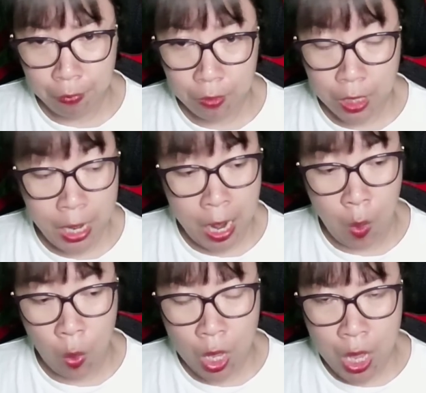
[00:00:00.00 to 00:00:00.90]
Thế
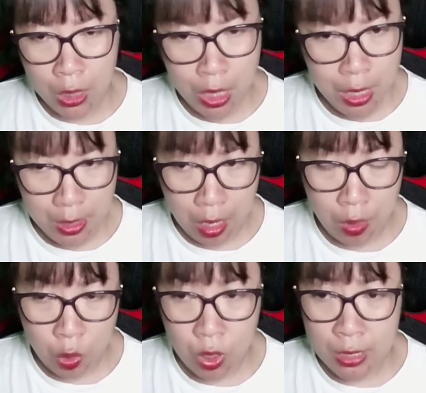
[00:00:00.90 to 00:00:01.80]
nào, ngươi
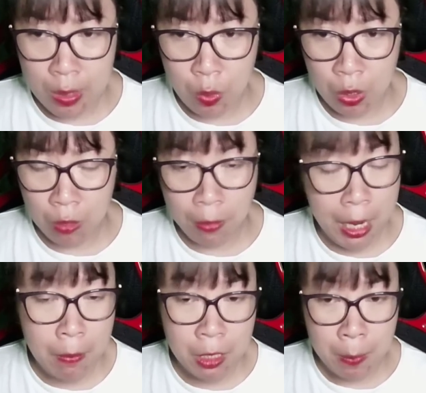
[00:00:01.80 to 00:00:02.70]
sợ rồi sao?
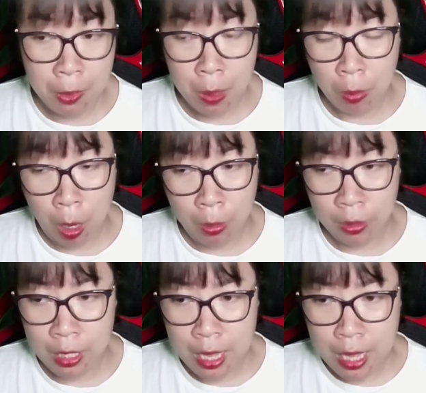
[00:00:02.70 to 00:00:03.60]
Phan Lâm trầm giọng hỏi.
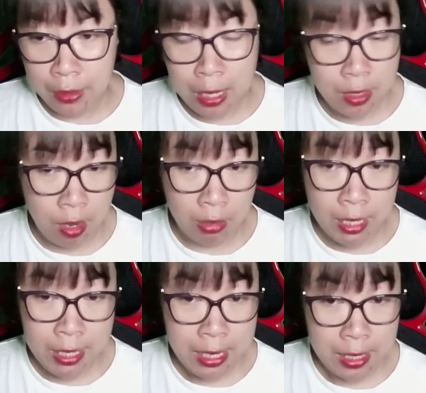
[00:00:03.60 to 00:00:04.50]
Ta sợ
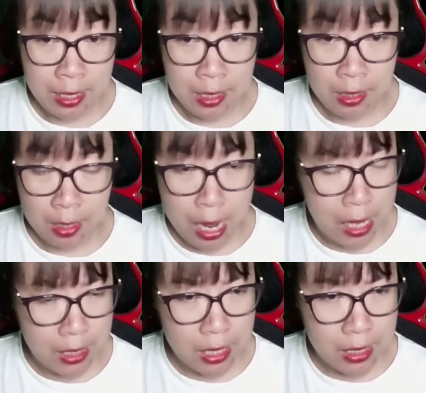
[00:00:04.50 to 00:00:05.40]
cái gì chứ? Đây
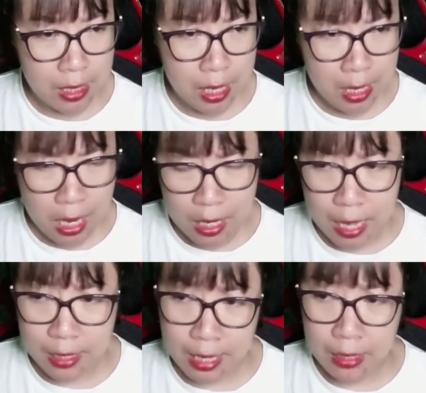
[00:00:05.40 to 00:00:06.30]
là trận chiến nhất
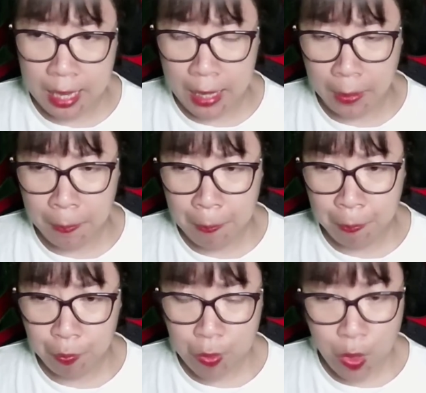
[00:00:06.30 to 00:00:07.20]
định sẽ thắng.
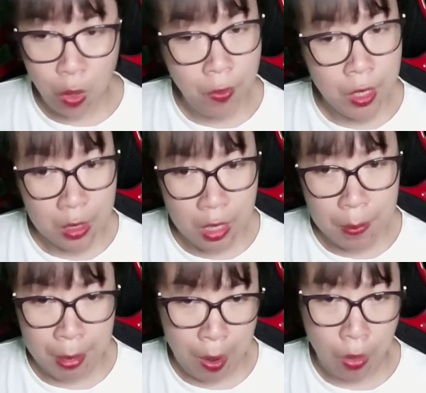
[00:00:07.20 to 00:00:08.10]
Đối với
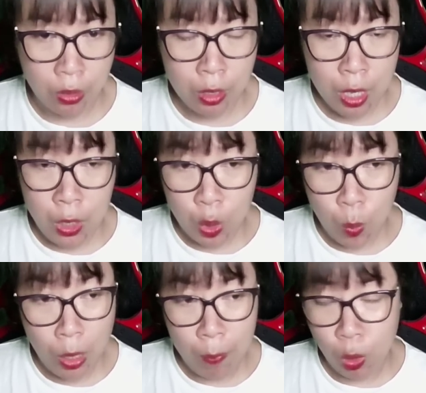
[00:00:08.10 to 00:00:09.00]
ngươi mà nói,
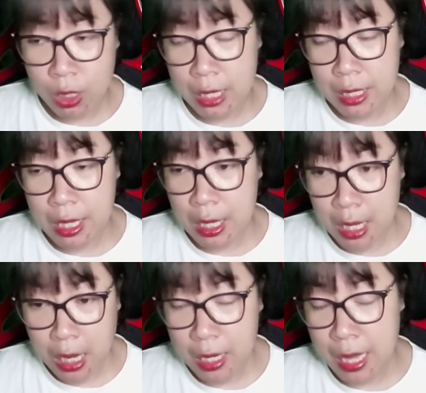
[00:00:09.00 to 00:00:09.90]
cũng là một trận
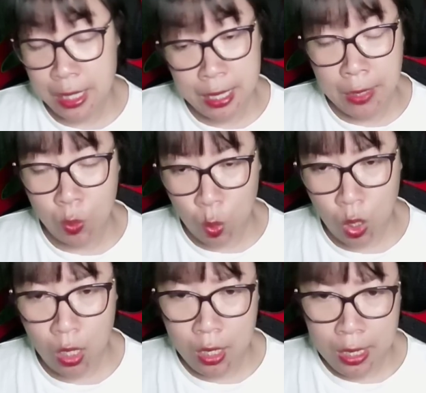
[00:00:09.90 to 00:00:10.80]
chiến nhất định sẽ
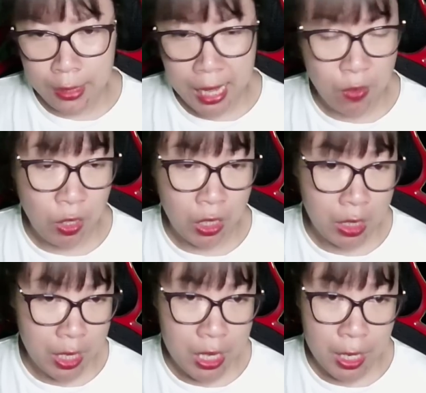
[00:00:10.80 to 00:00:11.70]
thua. Ta và
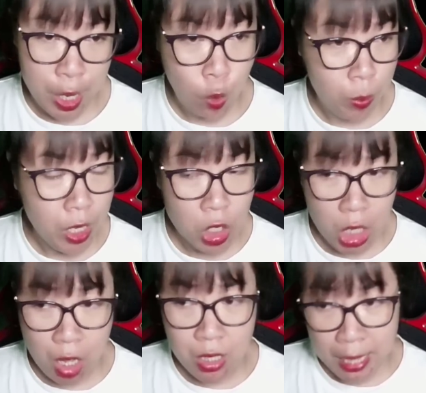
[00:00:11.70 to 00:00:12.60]
ngươi đều biết
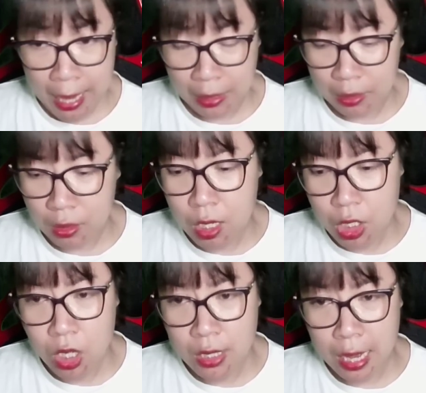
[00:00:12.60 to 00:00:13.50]
rõ ràng, ngươi
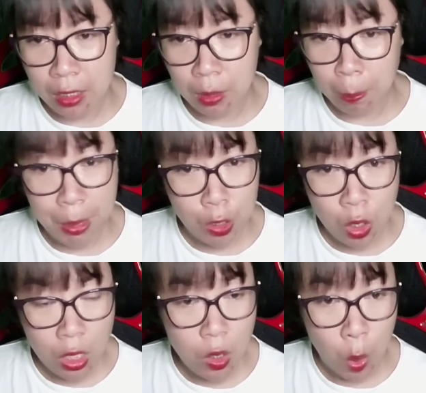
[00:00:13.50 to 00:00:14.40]
cho rằng mình
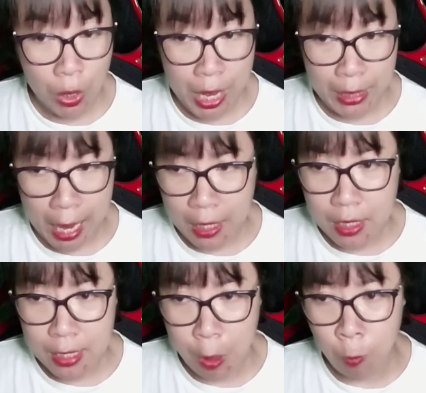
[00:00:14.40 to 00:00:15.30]
có cơ hội để
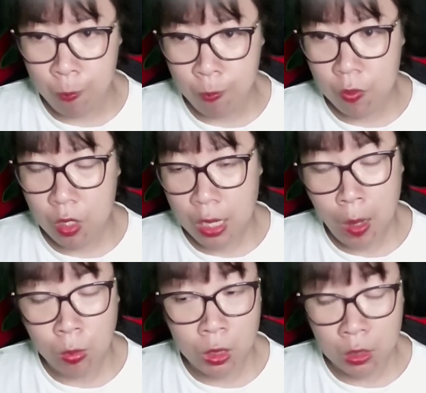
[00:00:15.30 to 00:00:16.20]
thắng sao?
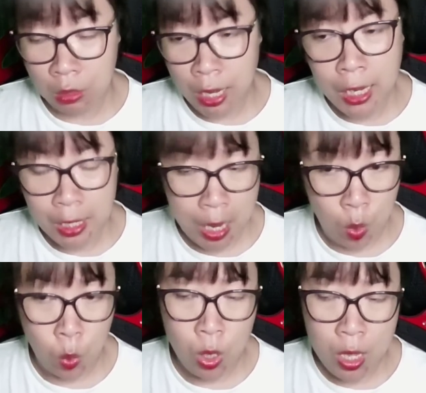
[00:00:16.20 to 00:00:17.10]
Lòng tử lắc
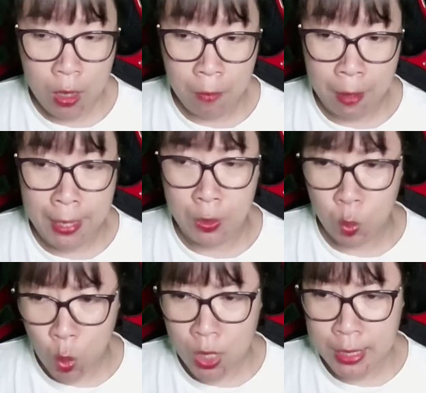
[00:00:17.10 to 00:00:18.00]
đầu. Phải
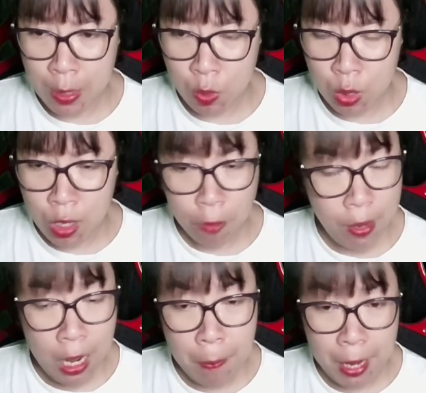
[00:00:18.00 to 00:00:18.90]
thua sao?
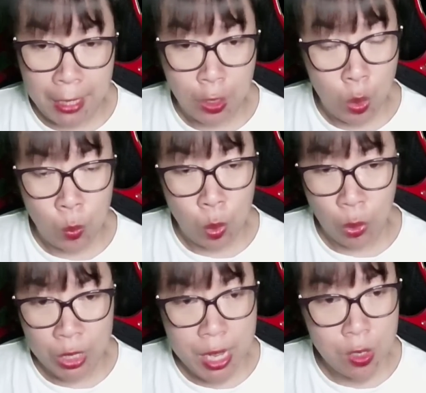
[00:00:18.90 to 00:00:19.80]
Phan Lâm lạnh lùng
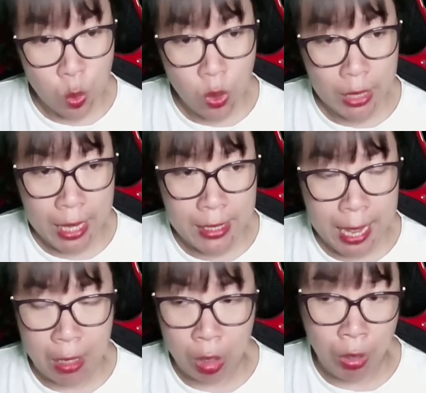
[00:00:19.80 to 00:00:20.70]
đột nhiên rút tay
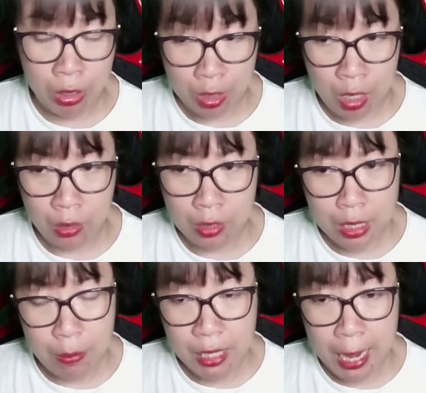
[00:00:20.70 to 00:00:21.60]
ra khỏi tường,
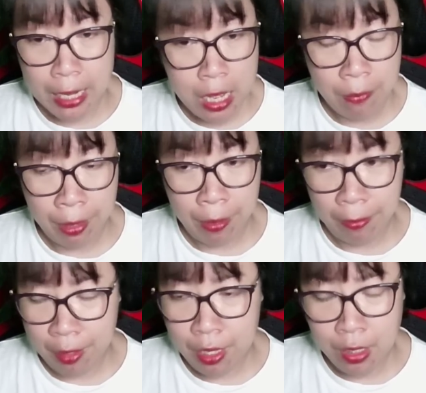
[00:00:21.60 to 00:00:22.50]
chậm rãi đi về
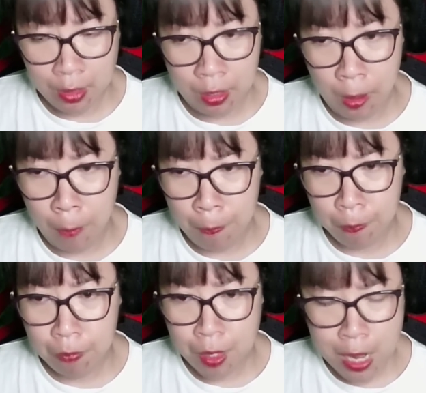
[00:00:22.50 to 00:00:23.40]
phía cửa.
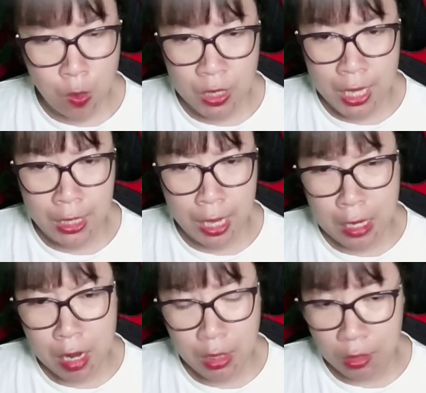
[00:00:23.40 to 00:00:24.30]
Điều gì
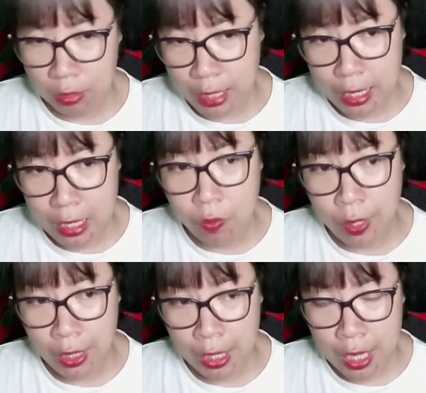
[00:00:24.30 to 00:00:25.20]
khiến ngươi tự tin như
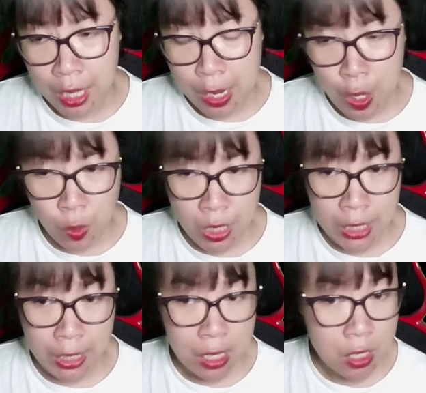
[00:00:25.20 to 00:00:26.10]
vậy? Điều
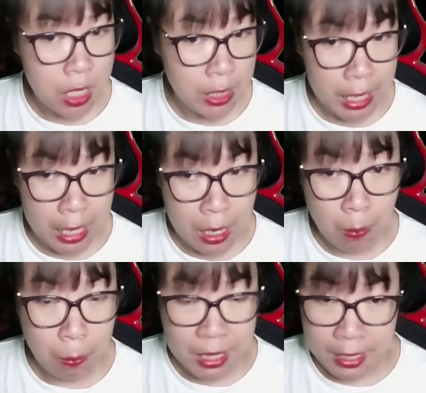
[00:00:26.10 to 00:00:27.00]
gì khiến ngươi nghĩ
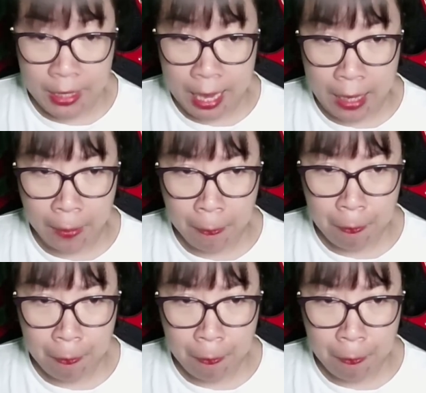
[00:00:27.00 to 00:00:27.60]
mình sẽ thắng?